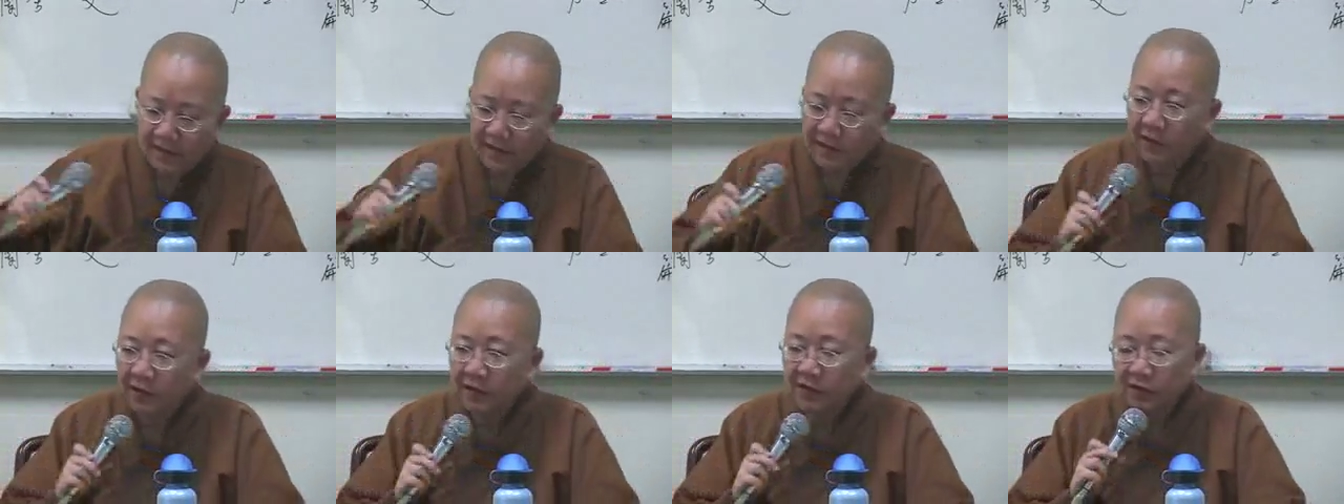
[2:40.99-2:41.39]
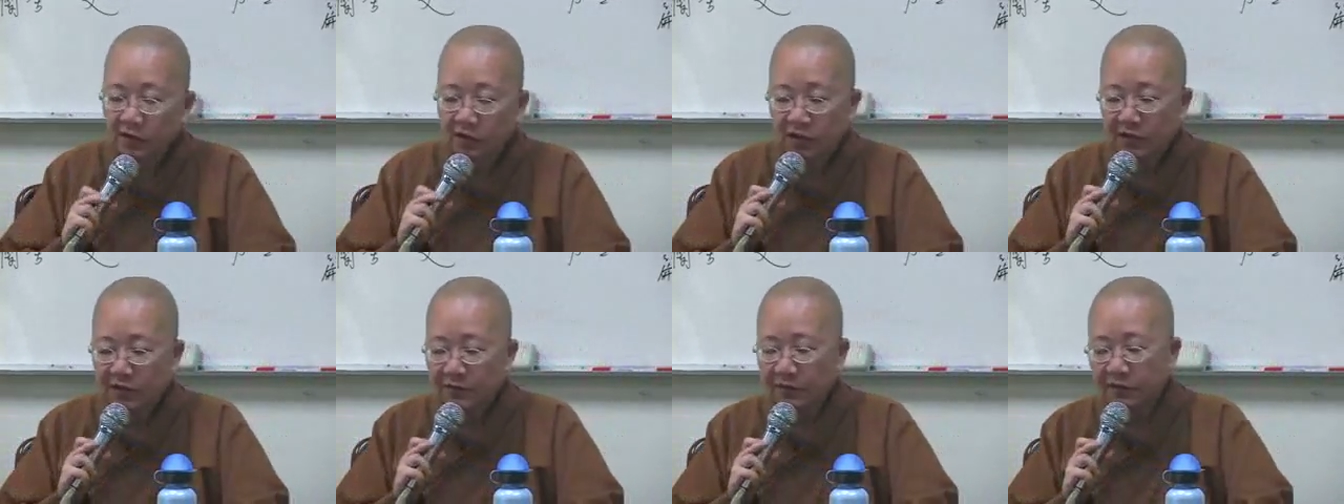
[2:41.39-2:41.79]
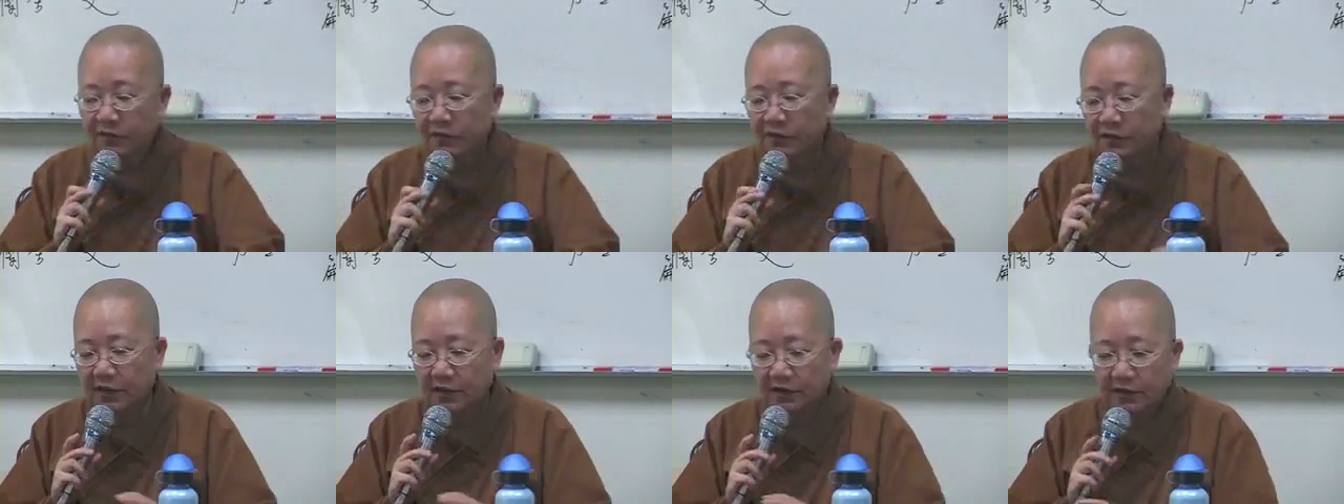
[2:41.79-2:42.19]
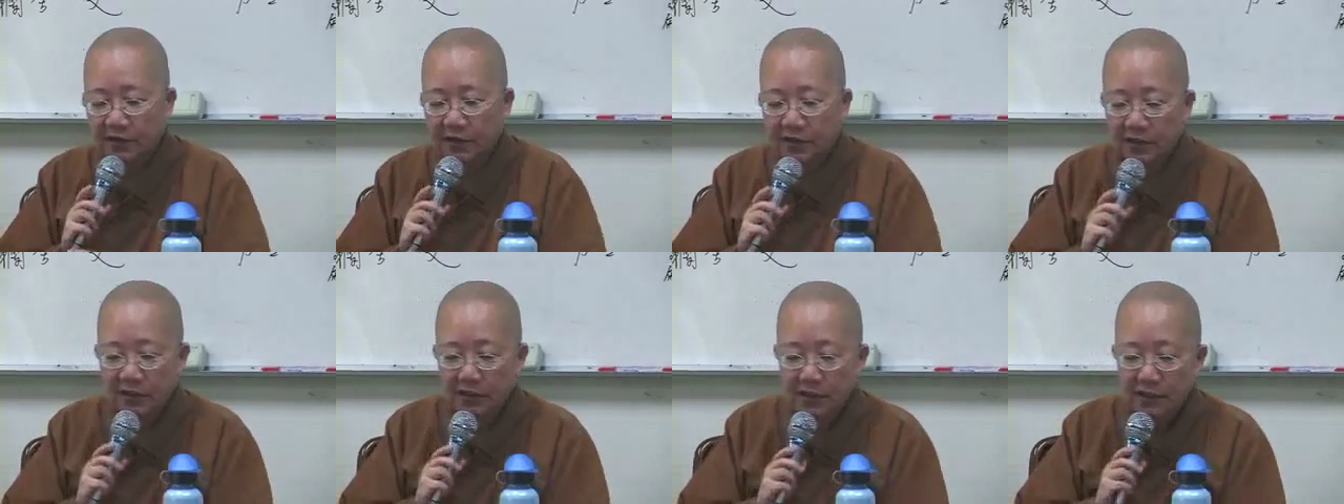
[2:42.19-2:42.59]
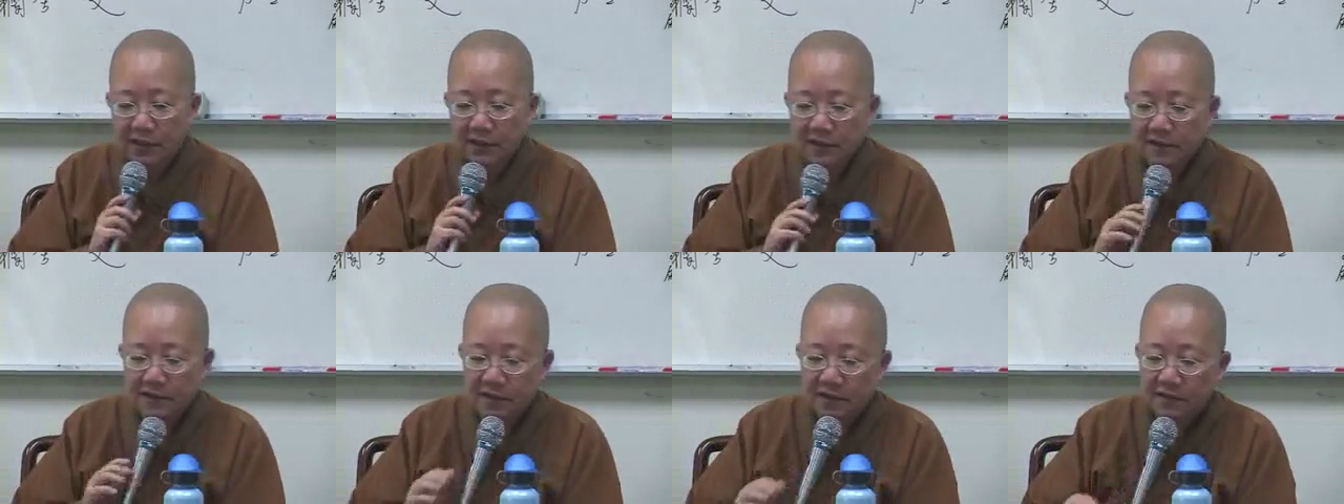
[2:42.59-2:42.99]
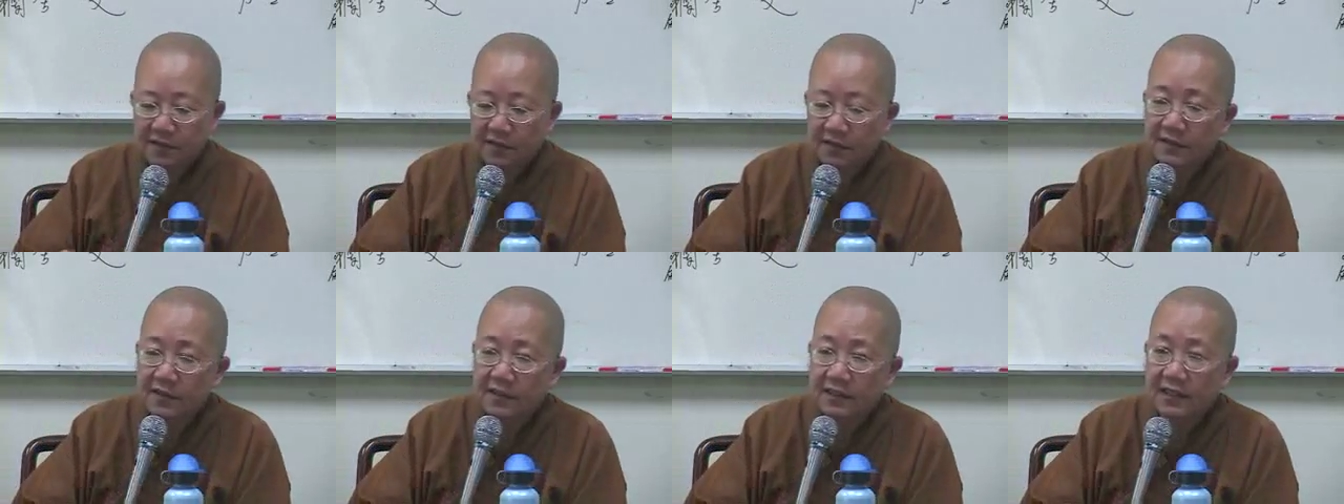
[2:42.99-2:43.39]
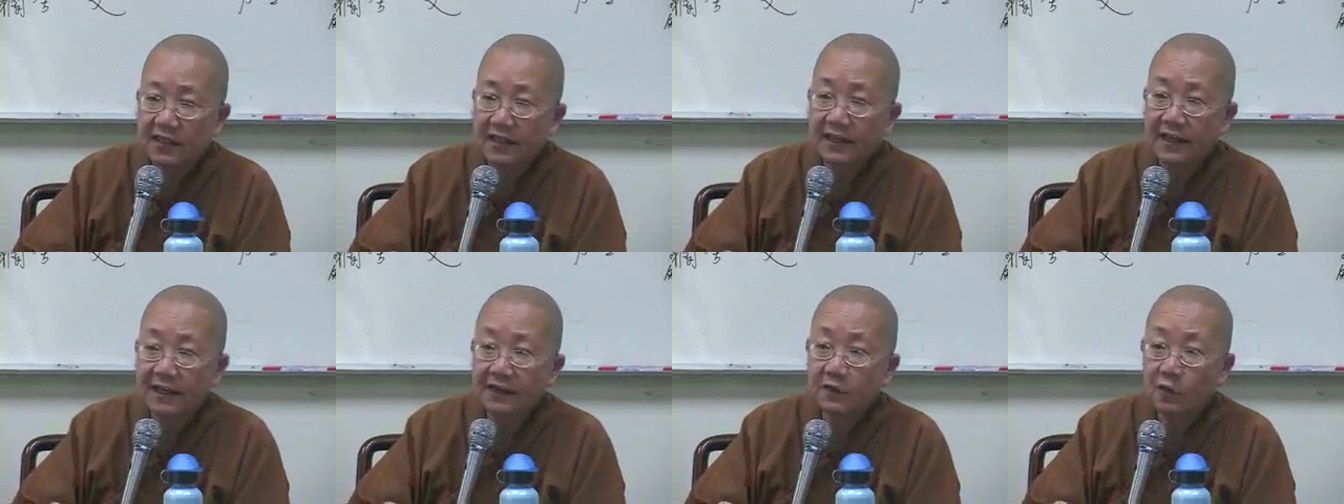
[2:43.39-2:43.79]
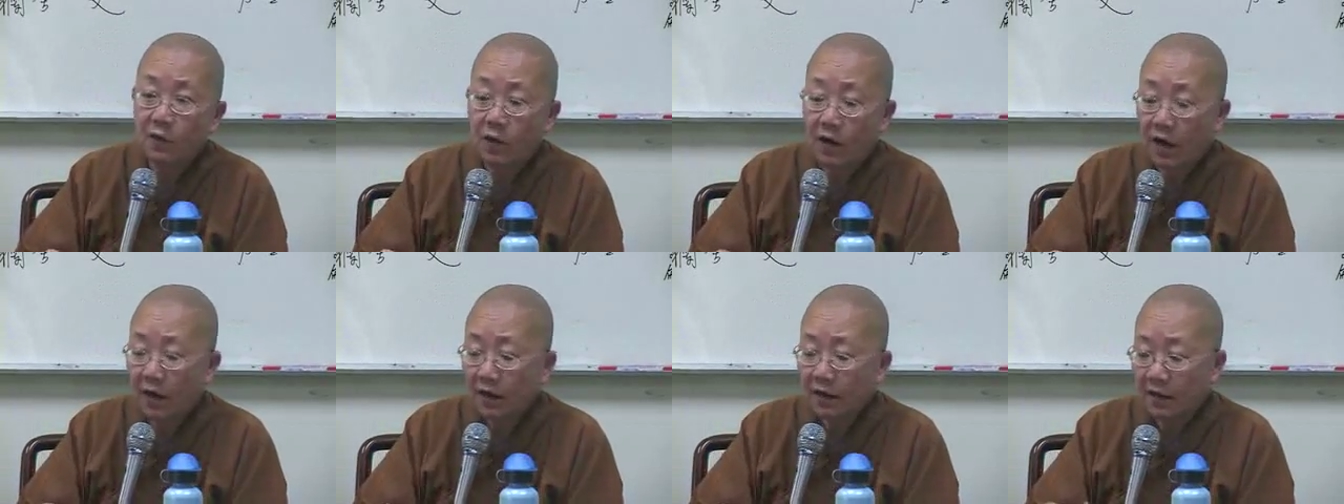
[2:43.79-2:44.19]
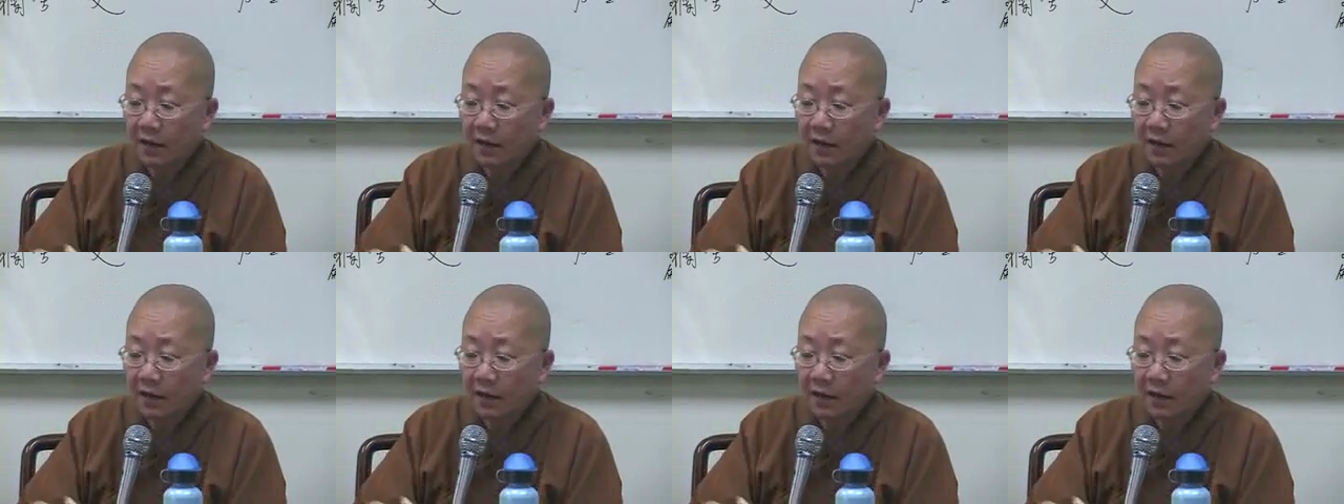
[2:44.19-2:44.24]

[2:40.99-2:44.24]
有一首你们都知道的“庭院深深蝶恋花